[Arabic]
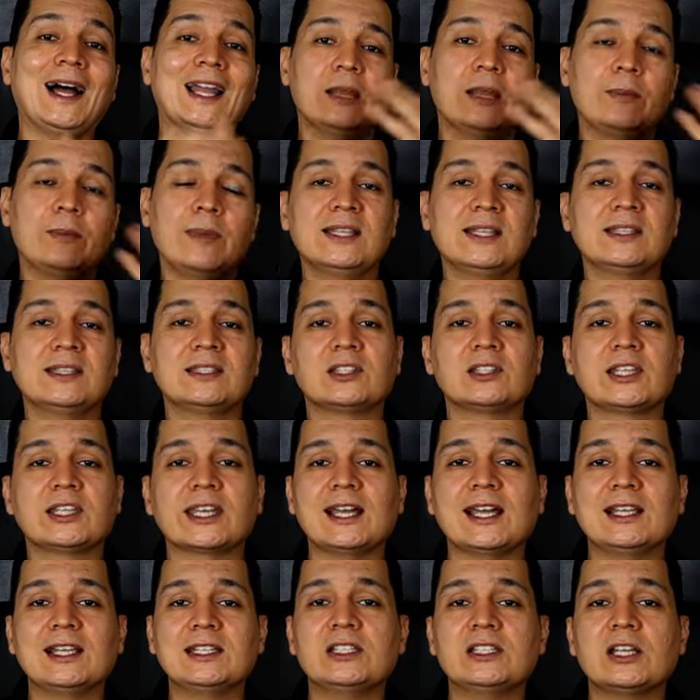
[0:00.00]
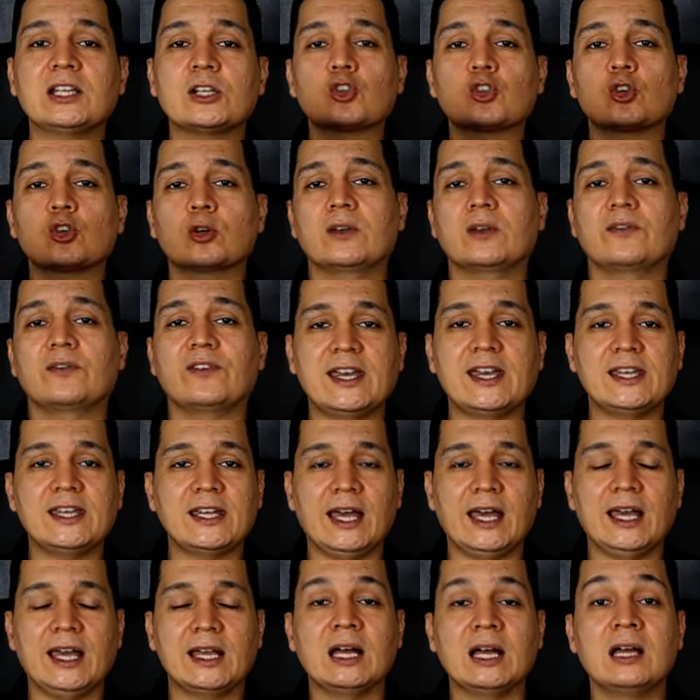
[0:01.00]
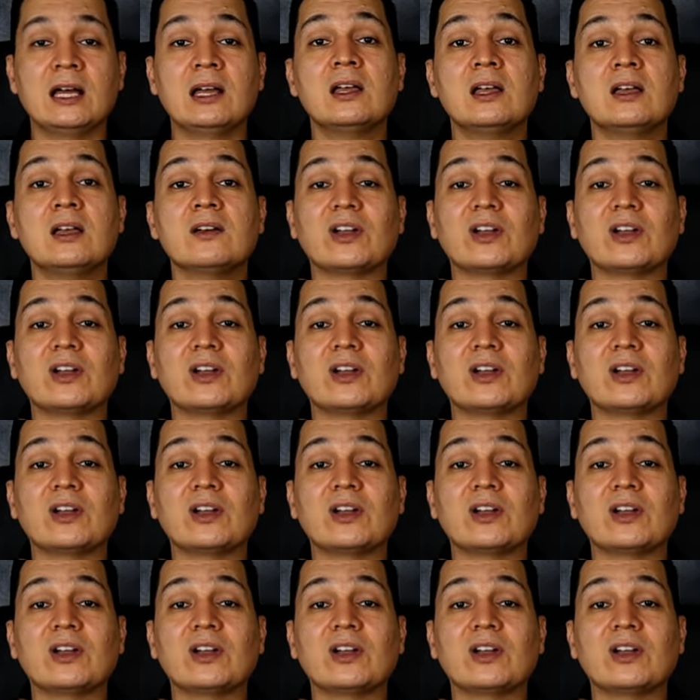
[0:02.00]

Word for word: علامات تخلينا نشك في اي حاجه